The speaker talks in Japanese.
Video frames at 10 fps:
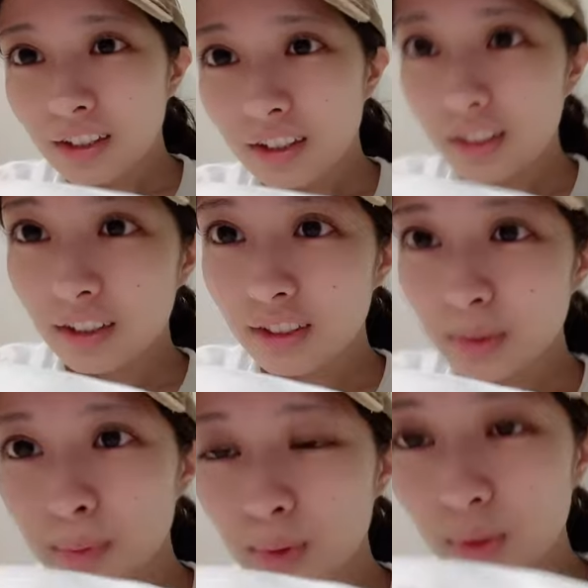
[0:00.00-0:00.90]
だからさ、
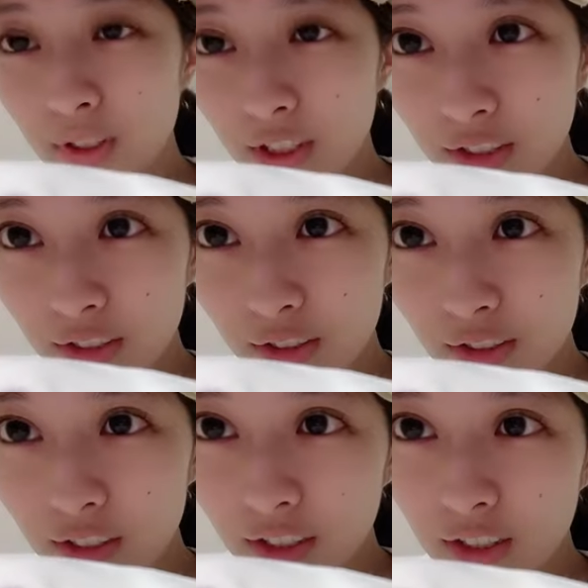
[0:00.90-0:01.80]
もうとりあえずそ
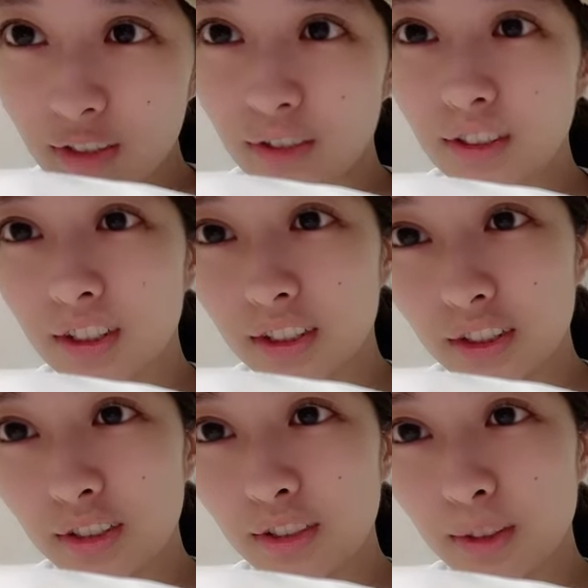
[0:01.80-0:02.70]
れだけはどうにか
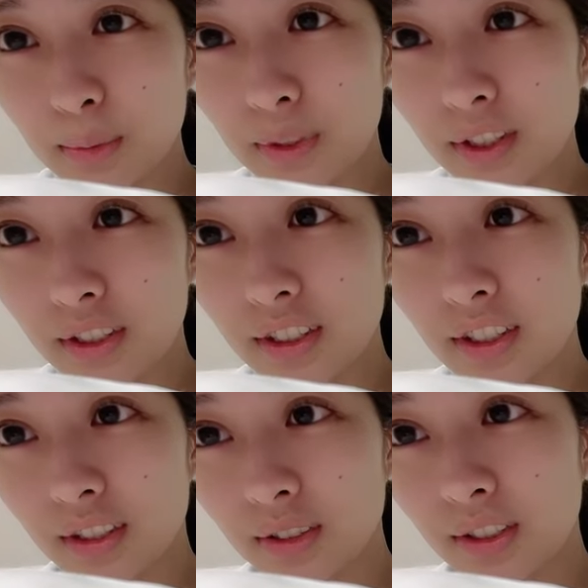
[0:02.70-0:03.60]
しようって思ってるん
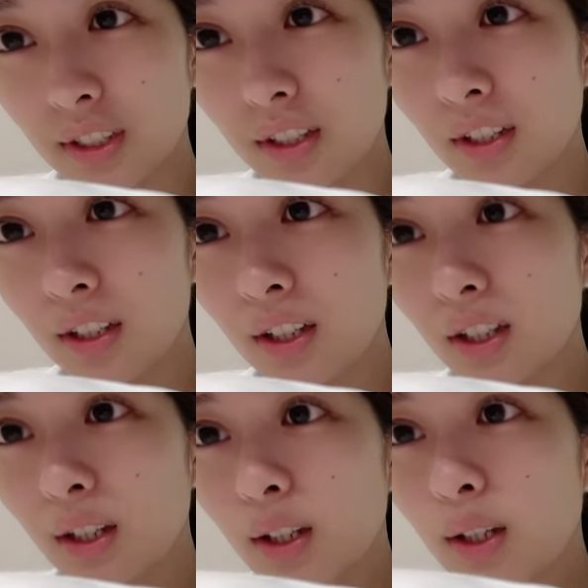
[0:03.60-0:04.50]
やけどさ、
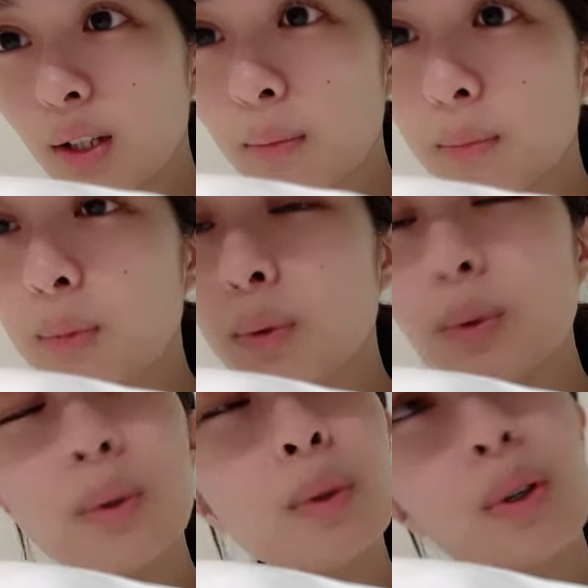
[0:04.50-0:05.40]
も
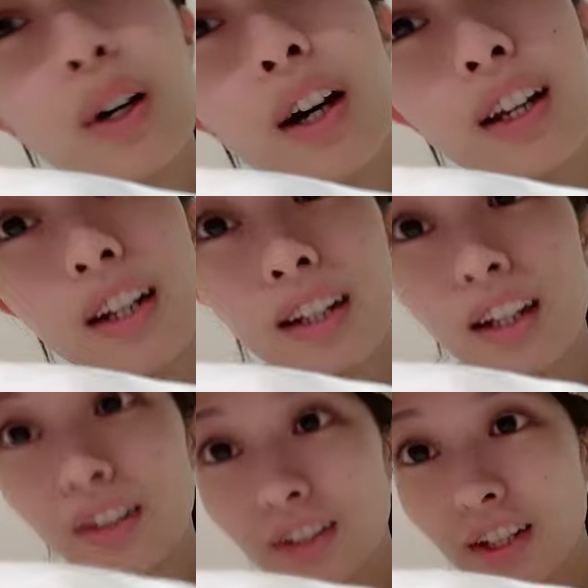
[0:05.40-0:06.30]
う入ら
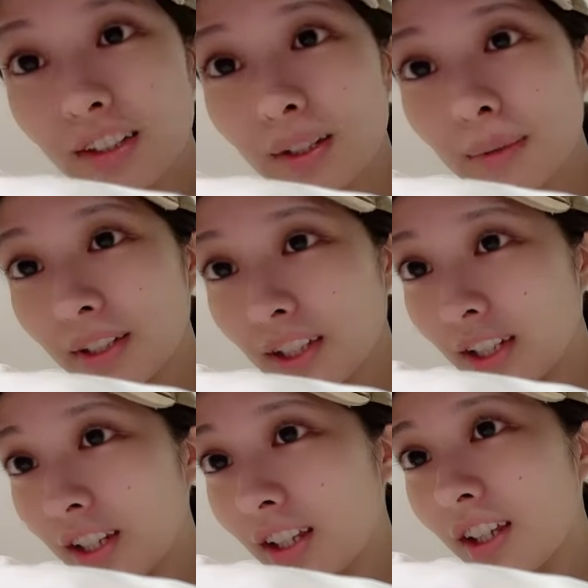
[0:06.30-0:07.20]
ないよね、頭
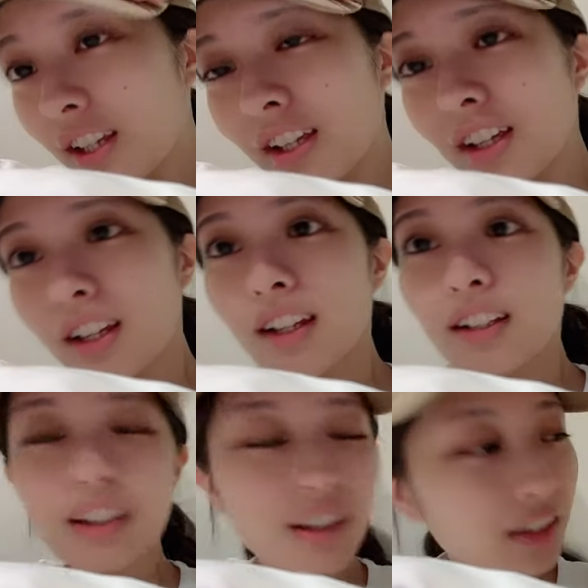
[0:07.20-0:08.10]
に。
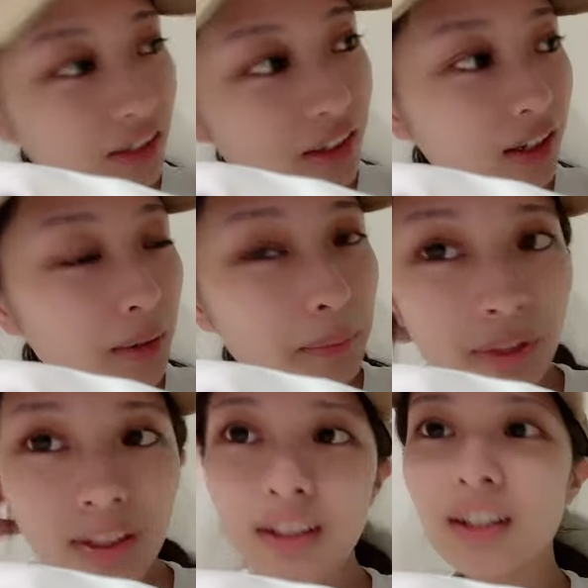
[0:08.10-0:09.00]
なんか頑
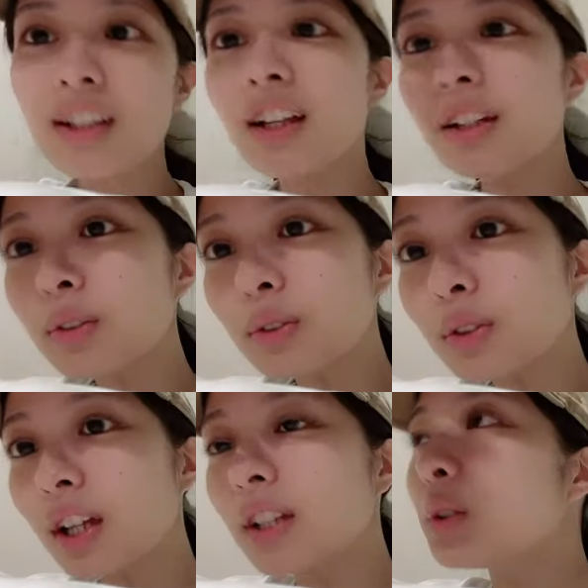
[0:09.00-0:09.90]
張ってないこ
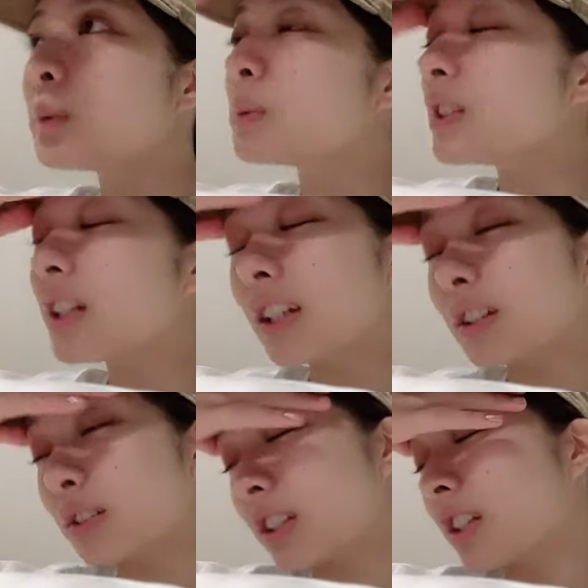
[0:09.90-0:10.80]
とないと思うねんけ
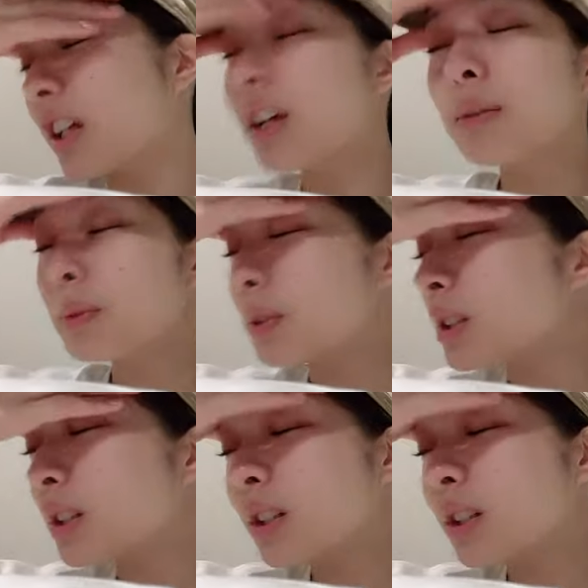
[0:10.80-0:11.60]
どさだいぶ